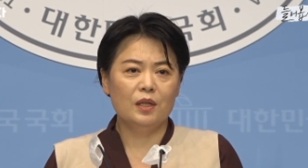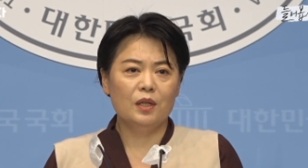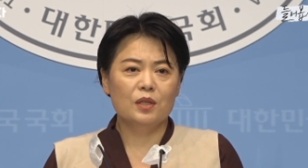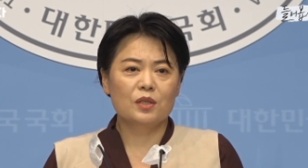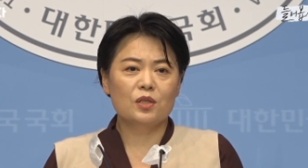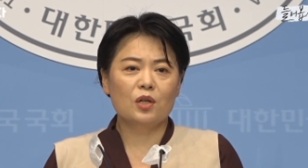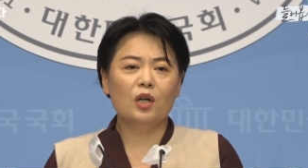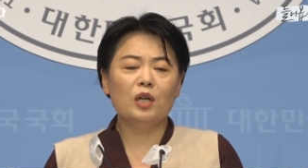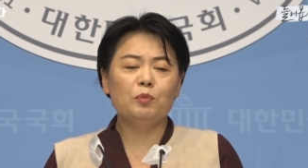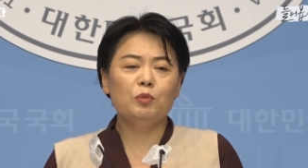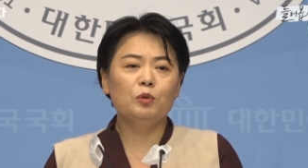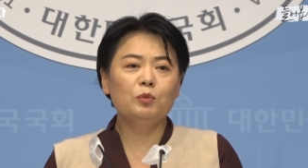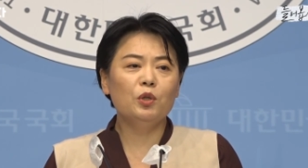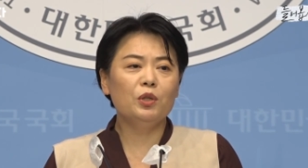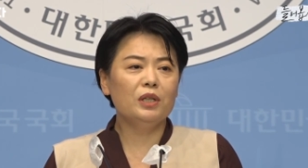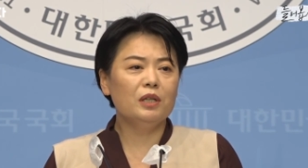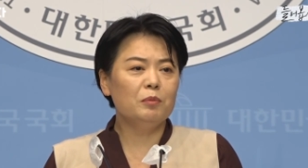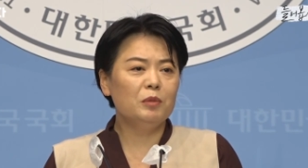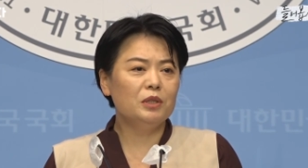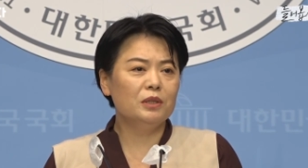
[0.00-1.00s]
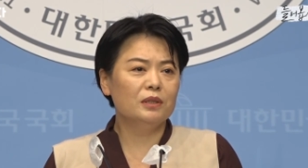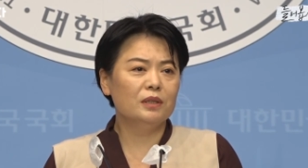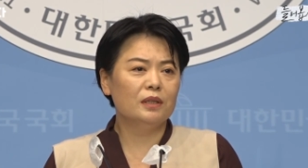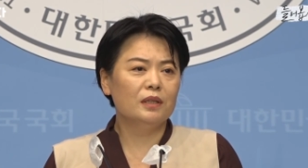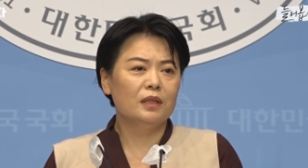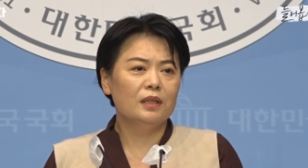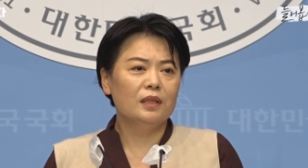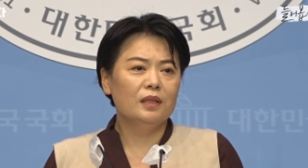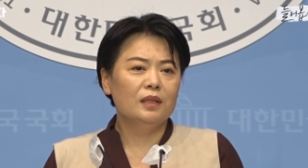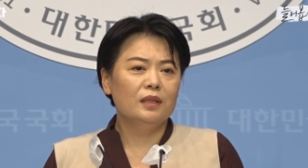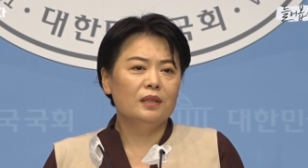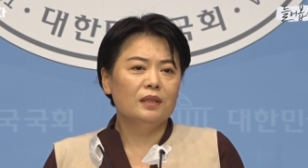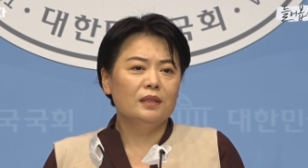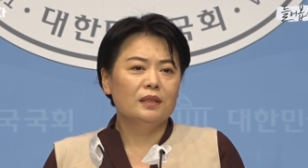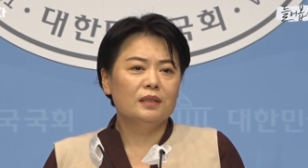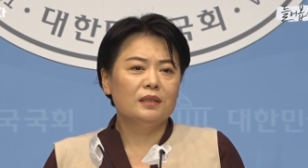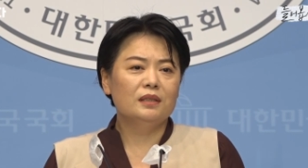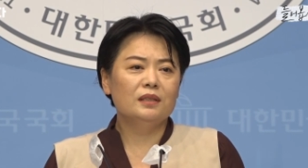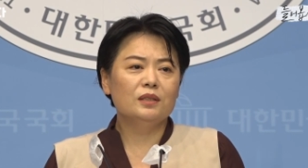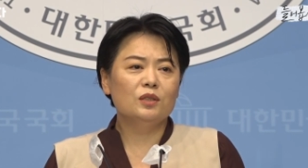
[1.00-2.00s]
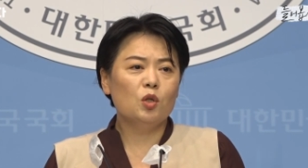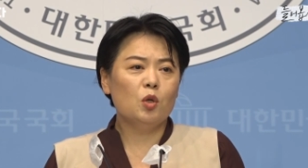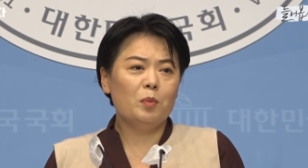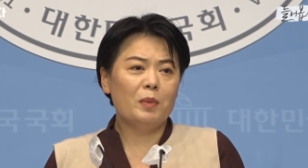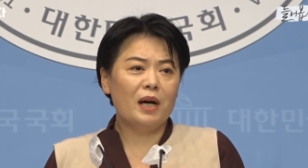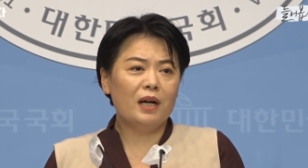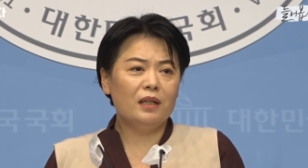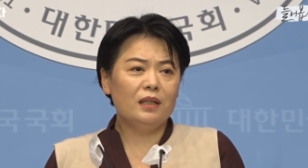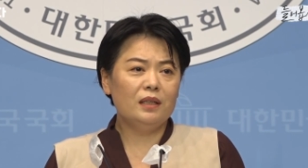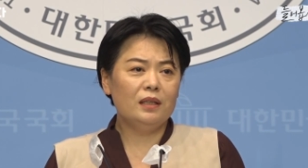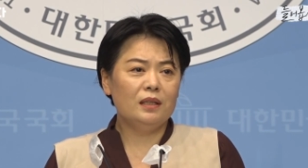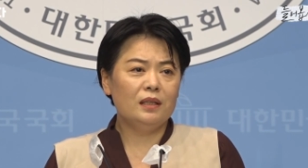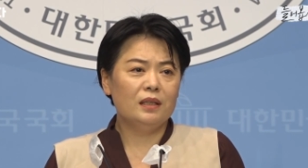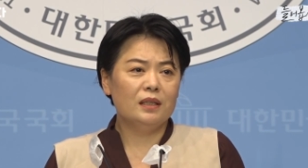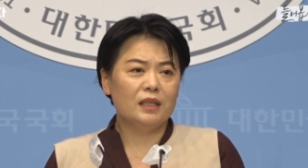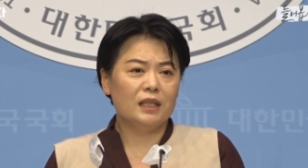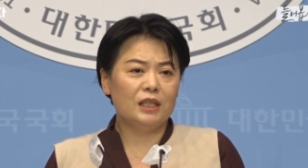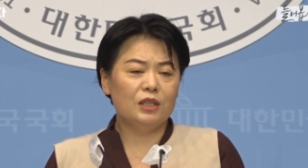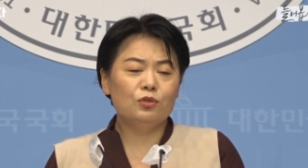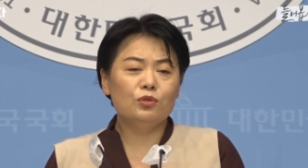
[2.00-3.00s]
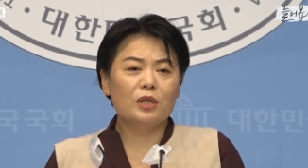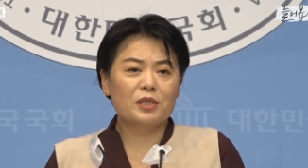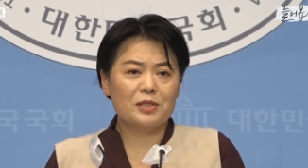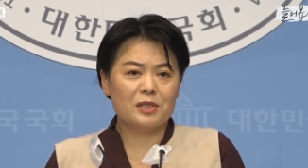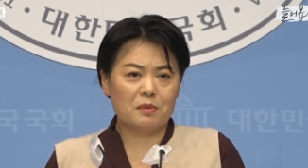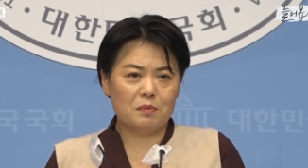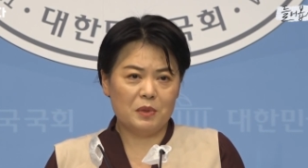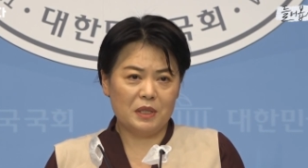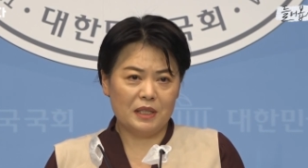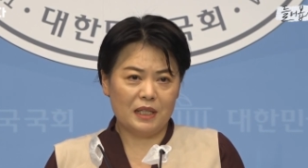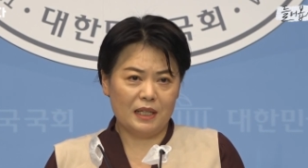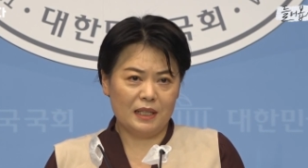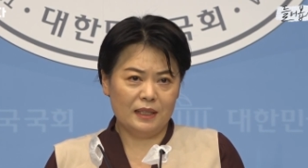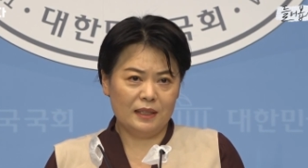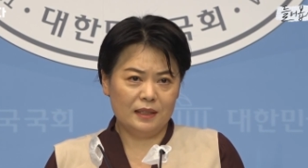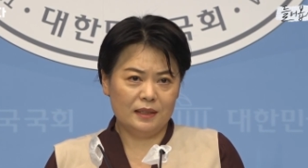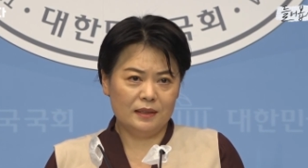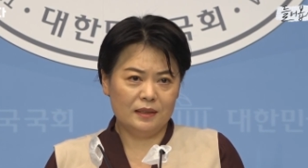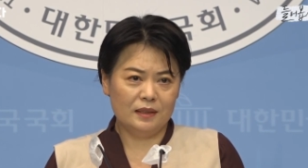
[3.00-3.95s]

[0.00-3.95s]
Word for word: 저희 부모님은 그 소망을 이루었습니다.